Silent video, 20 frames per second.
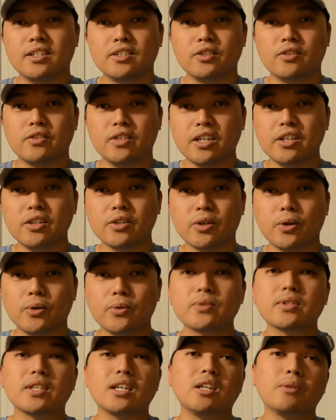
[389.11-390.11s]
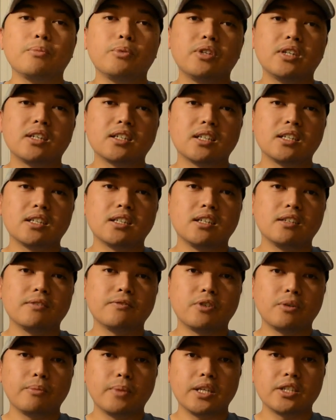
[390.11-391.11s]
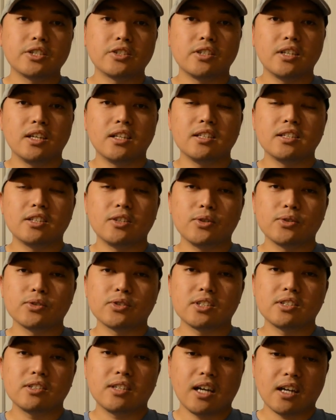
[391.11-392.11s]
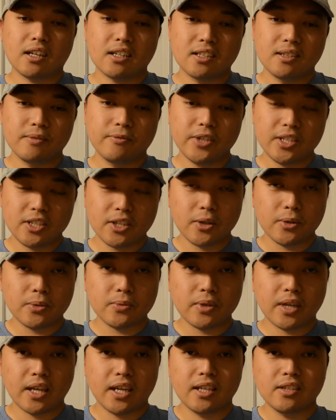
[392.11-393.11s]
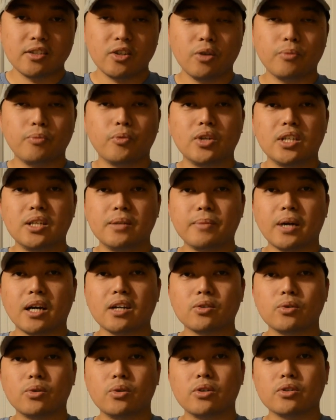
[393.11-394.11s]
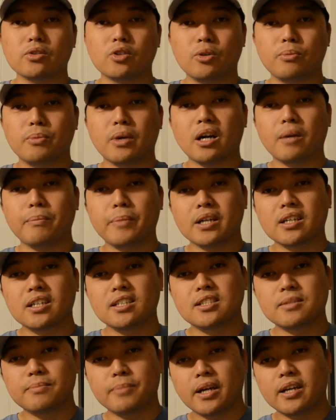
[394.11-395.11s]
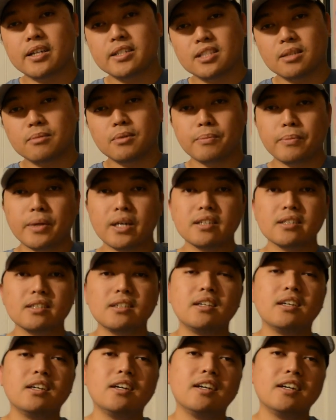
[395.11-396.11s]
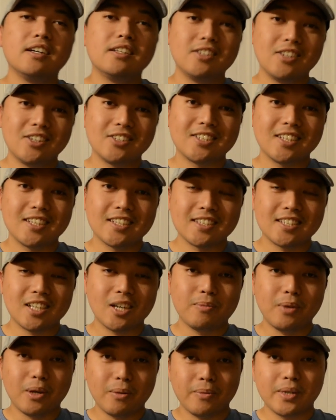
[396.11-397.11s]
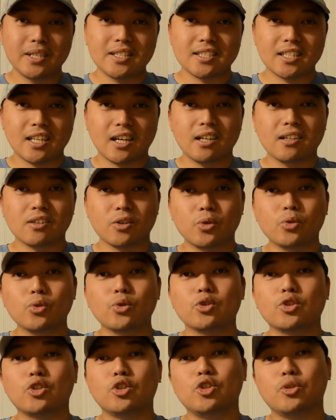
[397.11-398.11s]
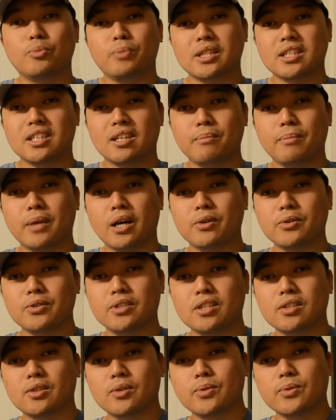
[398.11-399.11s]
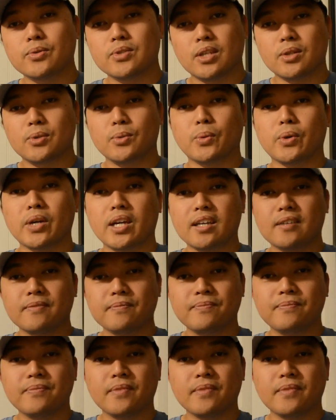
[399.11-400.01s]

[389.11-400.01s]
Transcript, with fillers: So there you go. Sana po naging informational tong aking video and hopefully makatulong tong makapag-inspire sa iba pang nurses sa ibang bansa kung gusto niyo magtrabaho dito sa UK.